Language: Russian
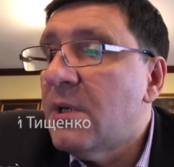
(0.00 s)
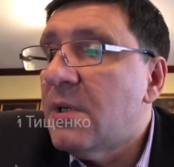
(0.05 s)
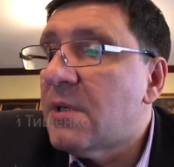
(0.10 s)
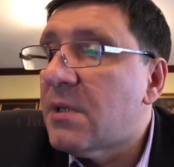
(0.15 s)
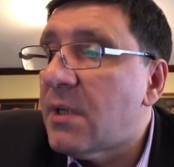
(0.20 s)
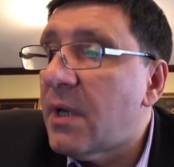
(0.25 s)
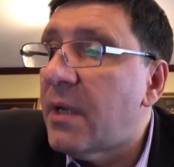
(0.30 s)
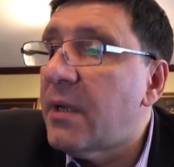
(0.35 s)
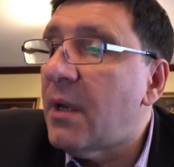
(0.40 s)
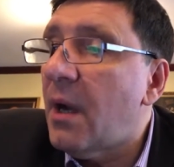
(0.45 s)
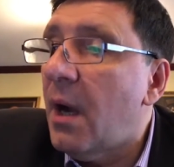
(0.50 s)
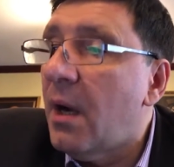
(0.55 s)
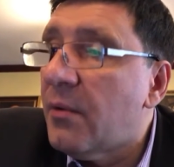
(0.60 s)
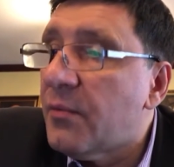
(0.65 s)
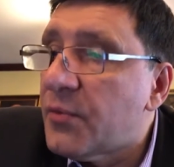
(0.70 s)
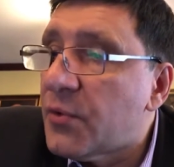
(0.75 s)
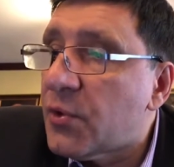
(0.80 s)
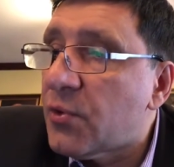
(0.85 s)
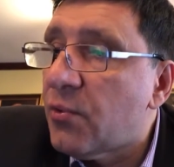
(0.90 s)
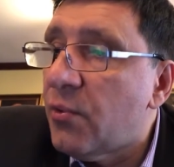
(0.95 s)
стать
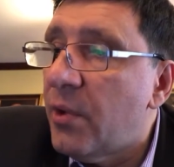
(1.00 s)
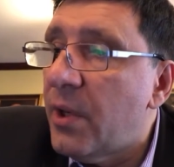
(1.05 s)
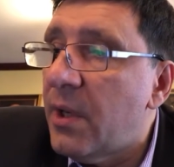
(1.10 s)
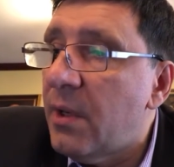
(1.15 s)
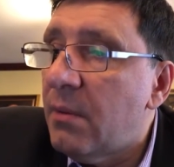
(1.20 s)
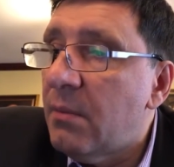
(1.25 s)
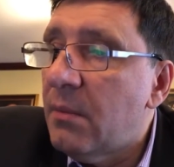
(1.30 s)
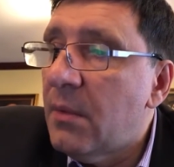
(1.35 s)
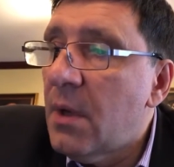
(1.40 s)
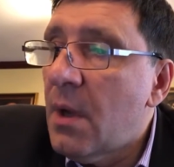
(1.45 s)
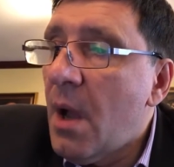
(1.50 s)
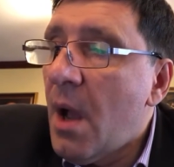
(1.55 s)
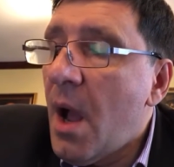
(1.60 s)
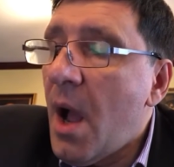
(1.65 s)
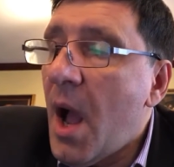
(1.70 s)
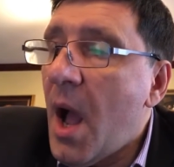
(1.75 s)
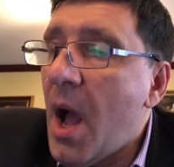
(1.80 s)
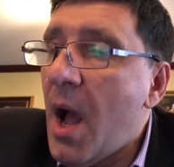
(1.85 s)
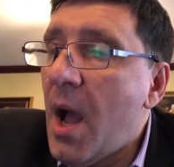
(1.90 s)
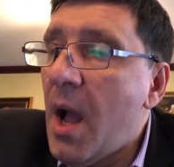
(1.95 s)
овцой,
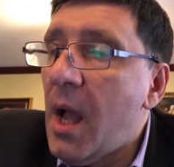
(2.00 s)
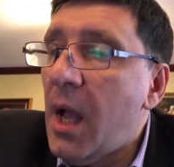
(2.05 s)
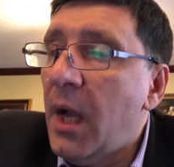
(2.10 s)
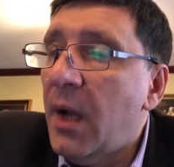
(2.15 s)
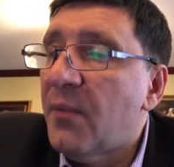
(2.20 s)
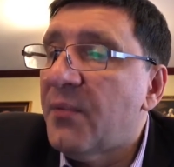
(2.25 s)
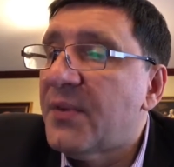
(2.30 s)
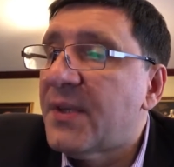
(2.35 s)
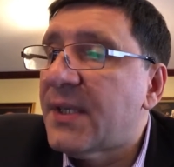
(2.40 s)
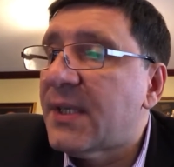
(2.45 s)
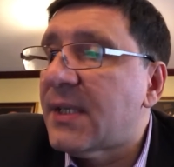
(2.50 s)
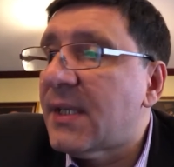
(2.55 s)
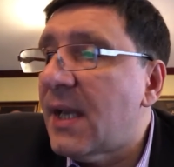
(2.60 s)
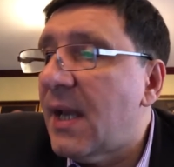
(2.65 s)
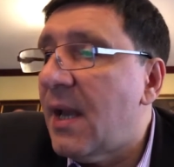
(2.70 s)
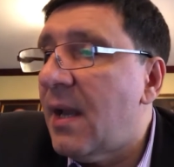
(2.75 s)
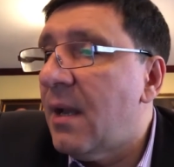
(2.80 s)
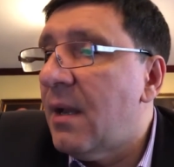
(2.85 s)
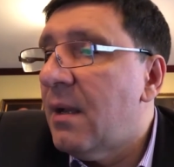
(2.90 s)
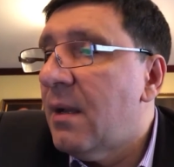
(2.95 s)
а
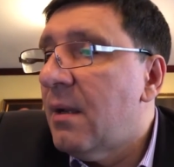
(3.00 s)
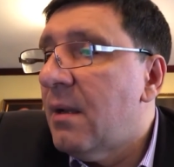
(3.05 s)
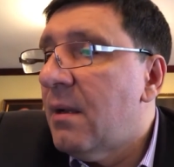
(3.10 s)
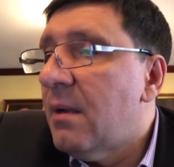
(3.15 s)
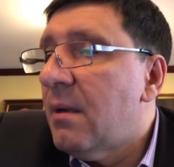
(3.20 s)
овце